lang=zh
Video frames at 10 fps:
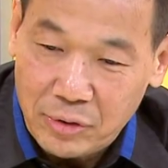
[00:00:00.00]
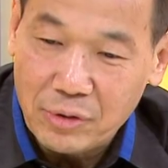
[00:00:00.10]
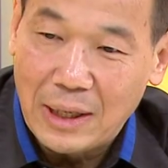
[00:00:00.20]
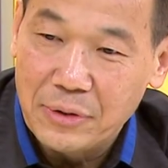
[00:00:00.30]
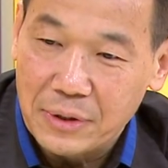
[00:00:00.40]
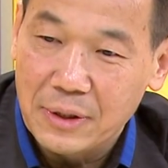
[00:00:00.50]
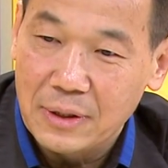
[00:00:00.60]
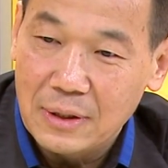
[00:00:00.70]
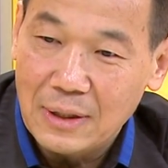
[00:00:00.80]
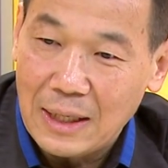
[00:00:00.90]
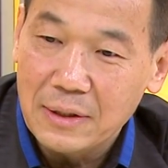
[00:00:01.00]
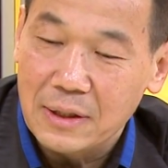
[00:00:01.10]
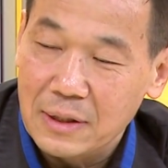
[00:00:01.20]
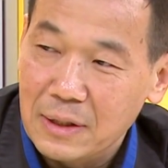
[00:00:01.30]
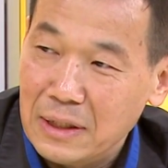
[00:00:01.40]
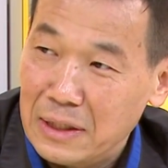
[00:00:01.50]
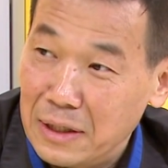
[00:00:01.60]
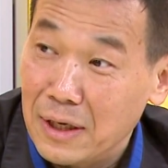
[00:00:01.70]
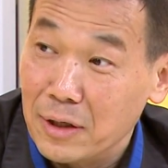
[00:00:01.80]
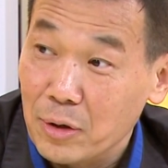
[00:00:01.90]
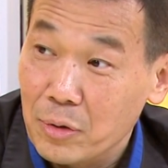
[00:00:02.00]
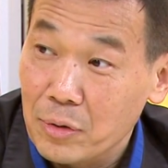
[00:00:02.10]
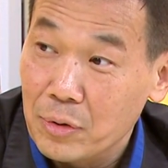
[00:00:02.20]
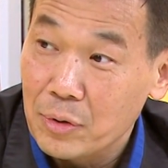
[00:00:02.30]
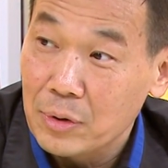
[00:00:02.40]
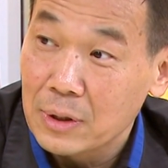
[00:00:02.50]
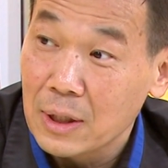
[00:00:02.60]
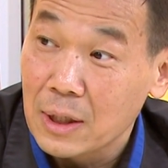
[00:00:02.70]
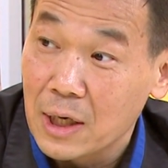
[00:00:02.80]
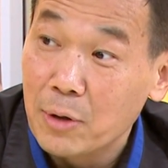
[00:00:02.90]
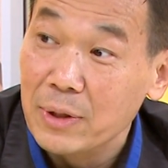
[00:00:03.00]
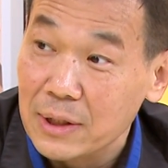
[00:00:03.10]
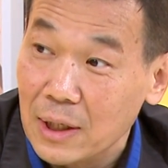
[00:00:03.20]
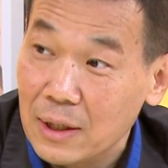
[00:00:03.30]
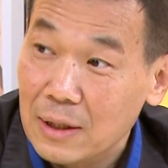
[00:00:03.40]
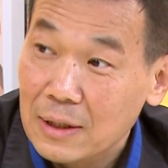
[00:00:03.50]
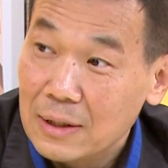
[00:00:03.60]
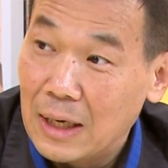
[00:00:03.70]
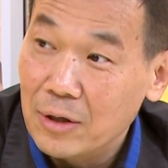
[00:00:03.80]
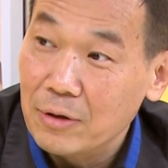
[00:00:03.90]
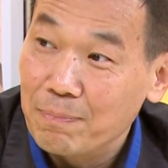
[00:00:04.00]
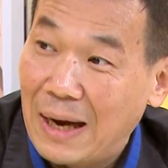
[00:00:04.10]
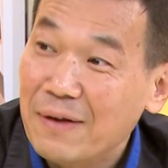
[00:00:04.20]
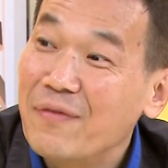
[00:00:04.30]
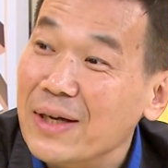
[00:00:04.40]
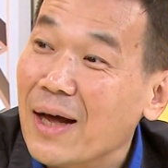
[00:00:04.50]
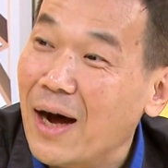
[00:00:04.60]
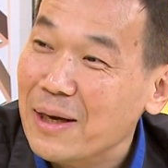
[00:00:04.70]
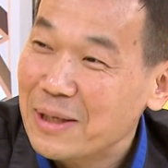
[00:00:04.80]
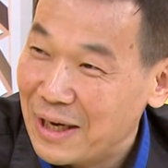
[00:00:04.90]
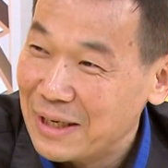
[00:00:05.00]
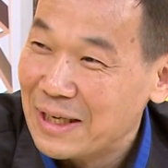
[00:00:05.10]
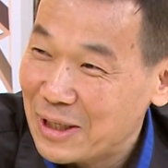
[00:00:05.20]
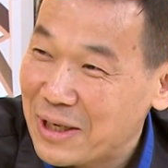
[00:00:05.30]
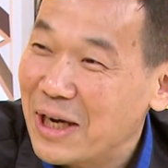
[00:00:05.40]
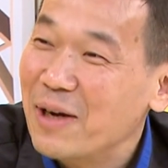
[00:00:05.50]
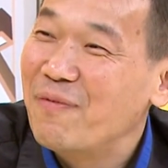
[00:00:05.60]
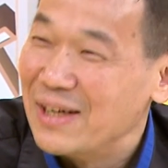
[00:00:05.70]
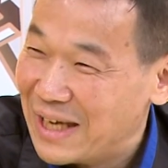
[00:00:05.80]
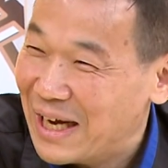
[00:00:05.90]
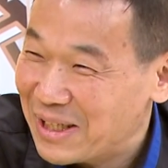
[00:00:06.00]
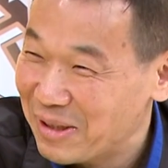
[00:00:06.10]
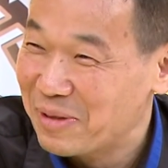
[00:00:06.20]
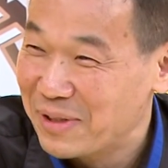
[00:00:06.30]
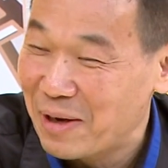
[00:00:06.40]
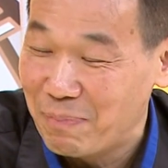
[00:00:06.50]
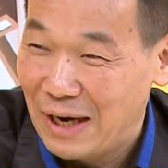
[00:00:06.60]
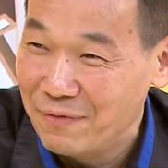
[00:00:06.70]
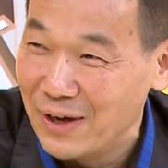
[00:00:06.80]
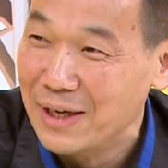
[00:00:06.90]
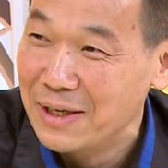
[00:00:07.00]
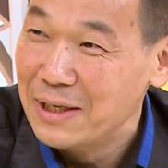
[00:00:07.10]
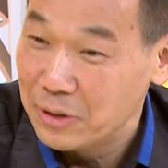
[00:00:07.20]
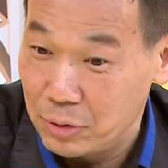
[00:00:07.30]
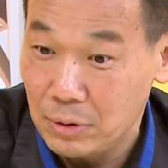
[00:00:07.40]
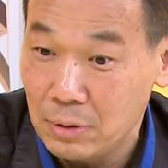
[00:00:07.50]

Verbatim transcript: 句话就是当时你惹恼了这个柯文哲，然后白粉哈，啊这个柯粉啊，就我们叫白粉，就。